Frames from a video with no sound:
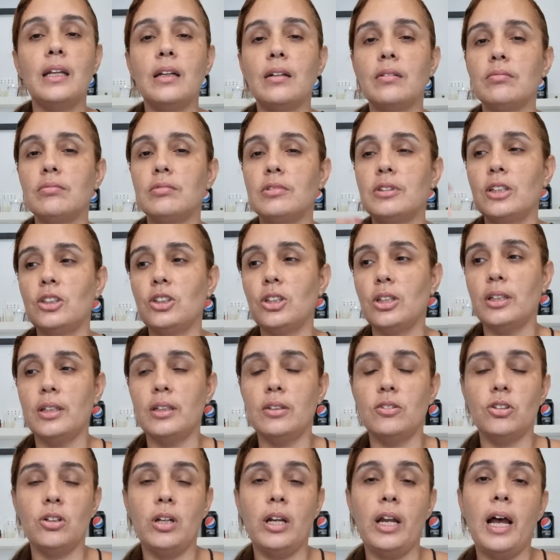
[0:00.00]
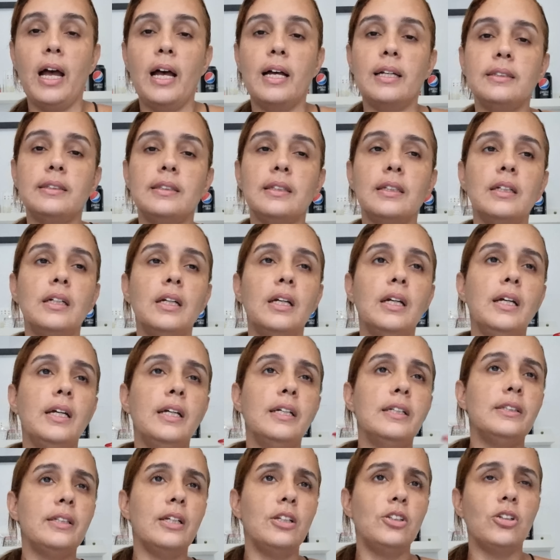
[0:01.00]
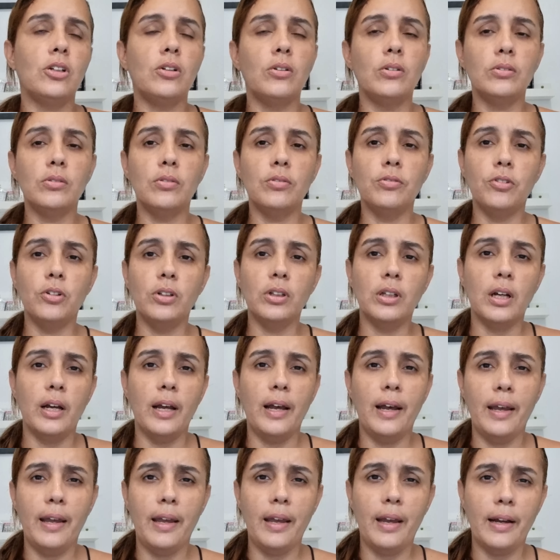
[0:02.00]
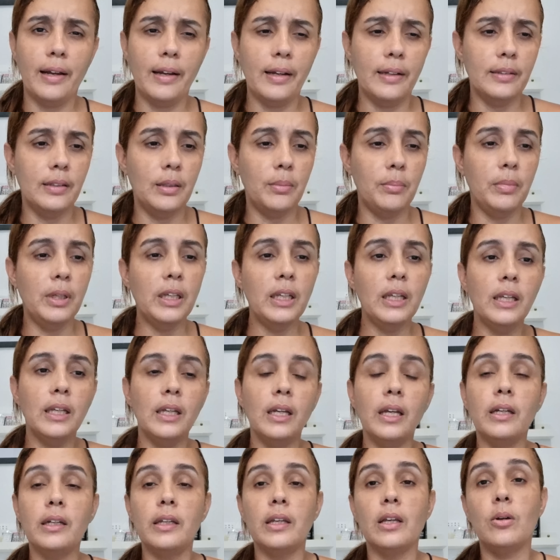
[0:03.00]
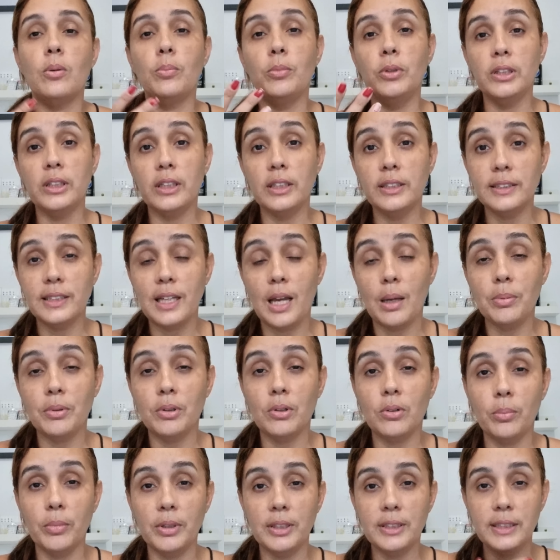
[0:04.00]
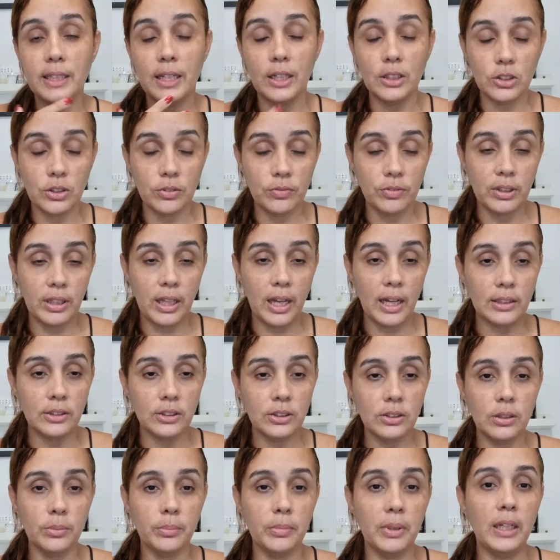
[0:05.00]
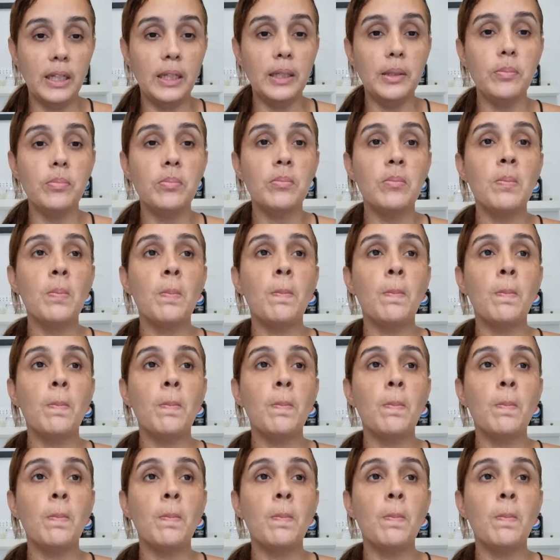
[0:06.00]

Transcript: Da... Seja aqui de casa, seja quando eu vou é, academia, que muitas sabem, eu comecei atividade também.